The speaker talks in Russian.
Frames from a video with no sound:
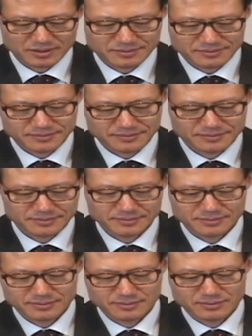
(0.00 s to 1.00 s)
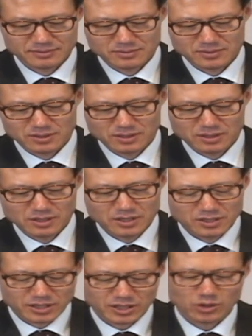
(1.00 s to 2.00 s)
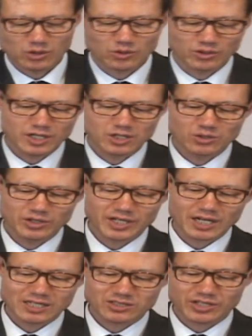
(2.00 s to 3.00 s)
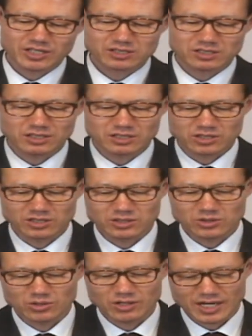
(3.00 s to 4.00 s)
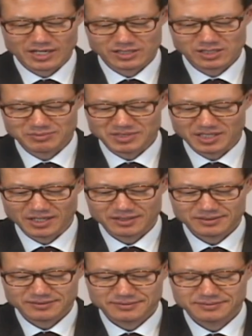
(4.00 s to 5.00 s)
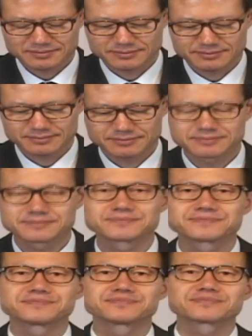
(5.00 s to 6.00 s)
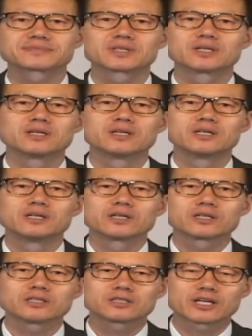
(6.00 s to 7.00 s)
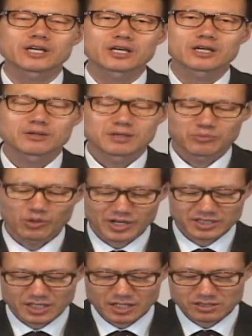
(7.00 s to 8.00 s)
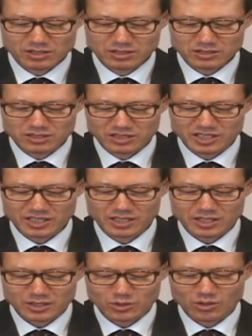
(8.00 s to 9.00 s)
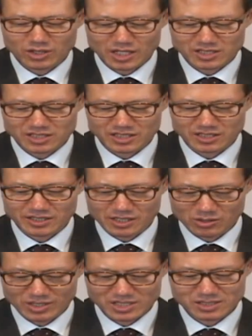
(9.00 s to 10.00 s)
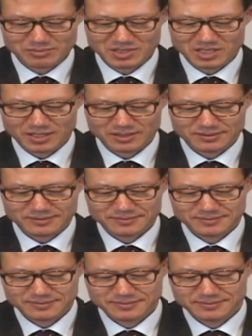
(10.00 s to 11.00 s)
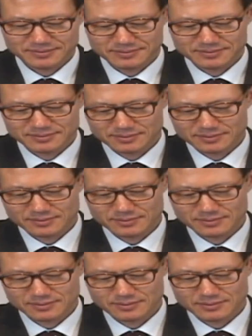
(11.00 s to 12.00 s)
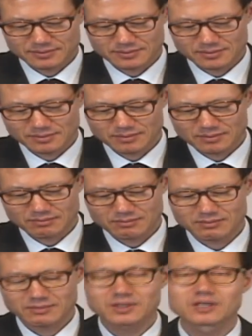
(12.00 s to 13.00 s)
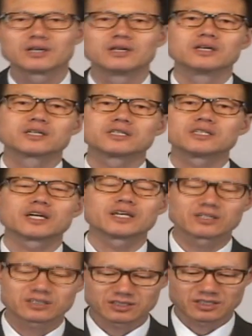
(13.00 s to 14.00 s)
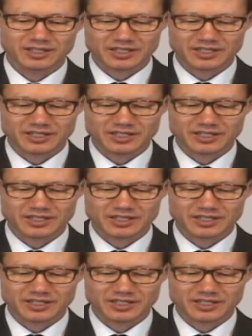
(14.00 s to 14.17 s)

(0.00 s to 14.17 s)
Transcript: Это было указание, полученное от Святого Духа, Петр рассказал, как проповедовал Евангелие в доме Корнилия, и о том, как Святой Дух сошел на всех, слушавших Слово.